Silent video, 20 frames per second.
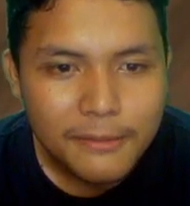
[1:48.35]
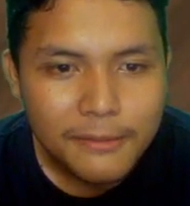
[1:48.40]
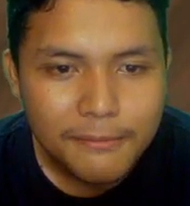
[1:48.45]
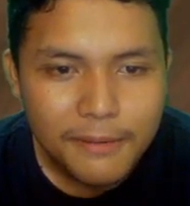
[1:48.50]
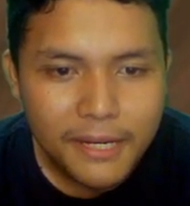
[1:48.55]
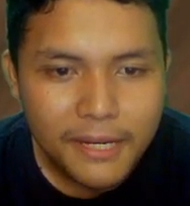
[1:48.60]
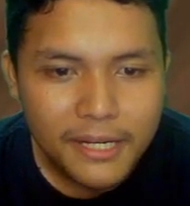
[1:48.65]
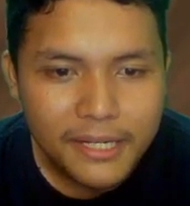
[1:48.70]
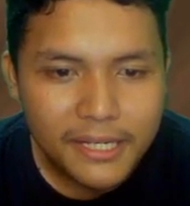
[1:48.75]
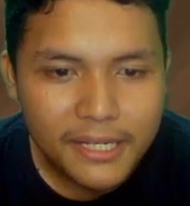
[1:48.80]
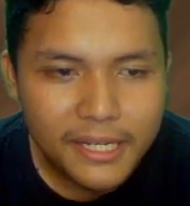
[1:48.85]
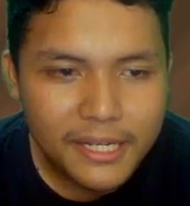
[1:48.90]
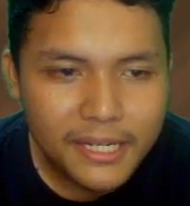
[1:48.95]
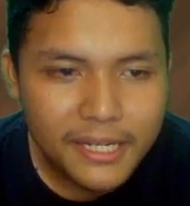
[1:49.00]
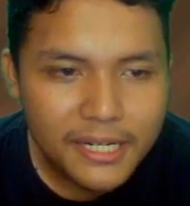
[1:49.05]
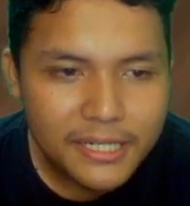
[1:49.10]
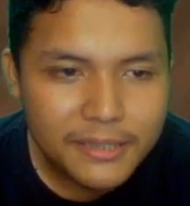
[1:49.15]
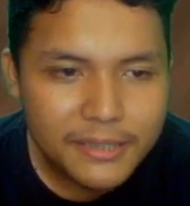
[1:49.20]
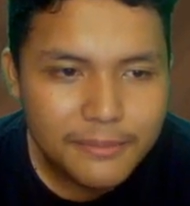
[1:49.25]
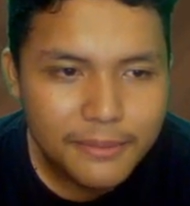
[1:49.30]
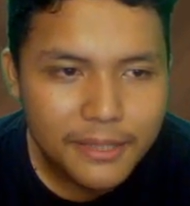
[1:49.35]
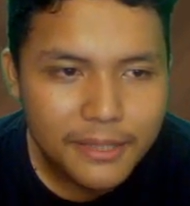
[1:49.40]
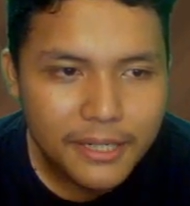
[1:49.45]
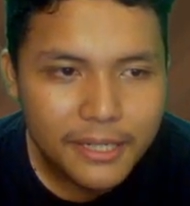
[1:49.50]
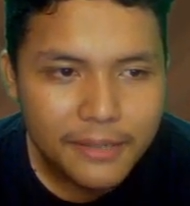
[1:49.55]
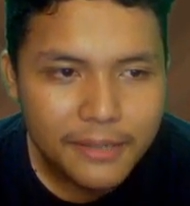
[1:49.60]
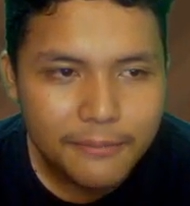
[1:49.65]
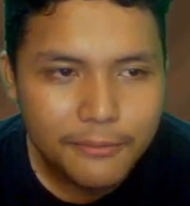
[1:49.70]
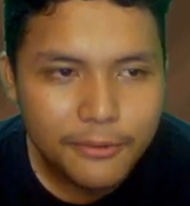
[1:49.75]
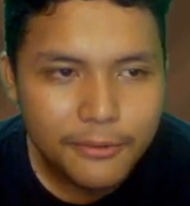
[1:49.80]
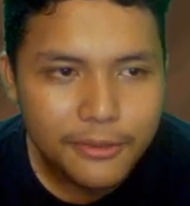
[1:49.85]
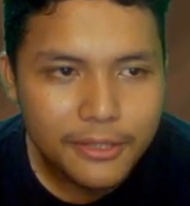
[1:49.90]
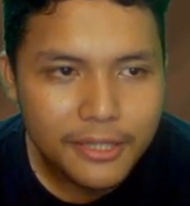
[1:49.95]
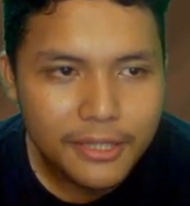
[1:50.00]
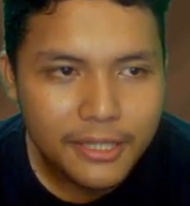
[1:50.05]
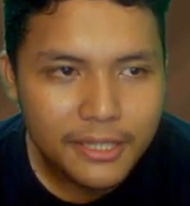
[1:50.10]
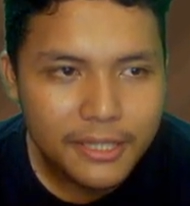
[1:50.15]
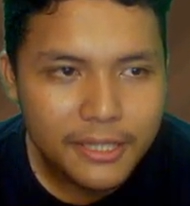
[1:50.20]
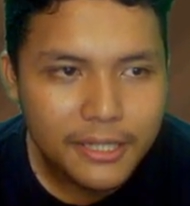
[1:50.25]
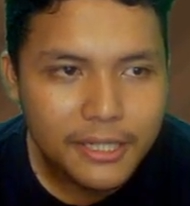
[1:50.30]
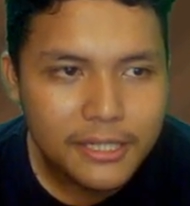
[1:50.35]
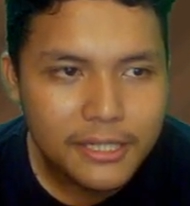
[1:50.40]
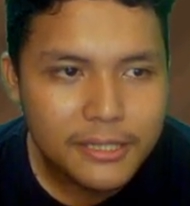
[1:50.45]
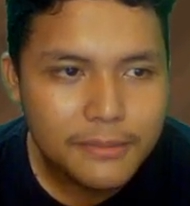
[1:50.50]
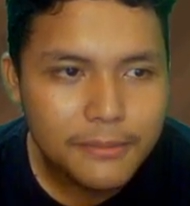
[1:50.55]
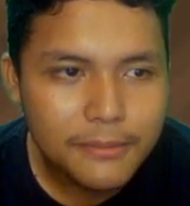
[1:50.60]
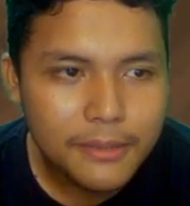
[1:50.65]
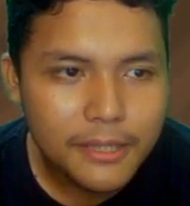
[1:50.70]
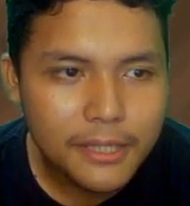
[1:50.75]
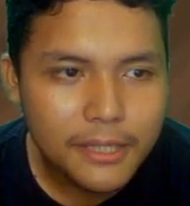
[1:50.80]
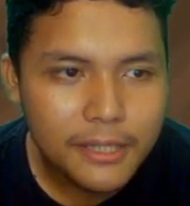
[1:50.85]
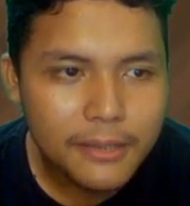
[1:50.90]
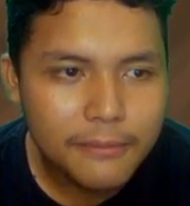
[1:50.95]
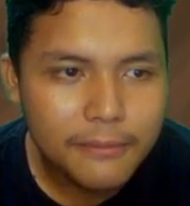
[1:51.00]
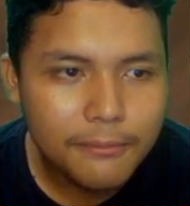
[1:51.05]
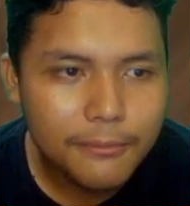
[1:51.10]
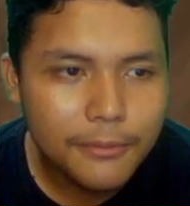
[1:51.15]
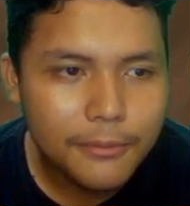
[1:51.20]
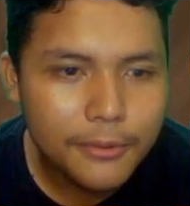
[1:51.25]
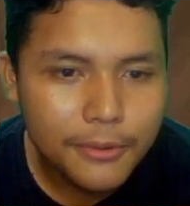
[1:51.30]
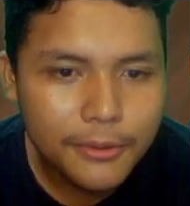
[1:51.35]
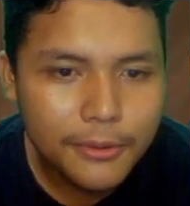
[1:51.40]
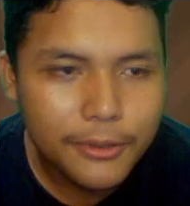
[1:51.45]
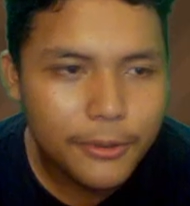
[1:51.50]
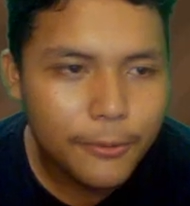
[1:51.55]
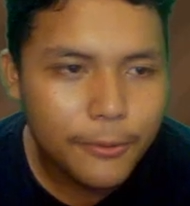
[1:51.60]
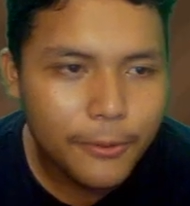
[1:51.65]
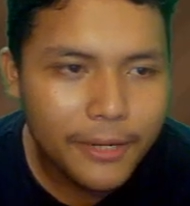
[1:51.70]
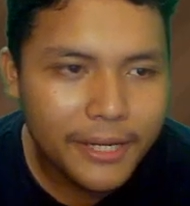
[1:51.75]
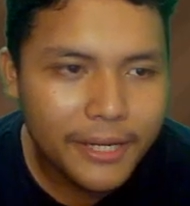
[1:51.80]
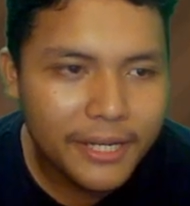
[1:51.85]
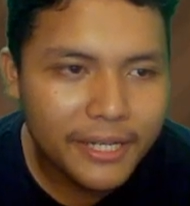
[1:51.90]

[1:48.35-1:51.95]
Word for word: pakai garis miring boy nya Garis miring boy wing.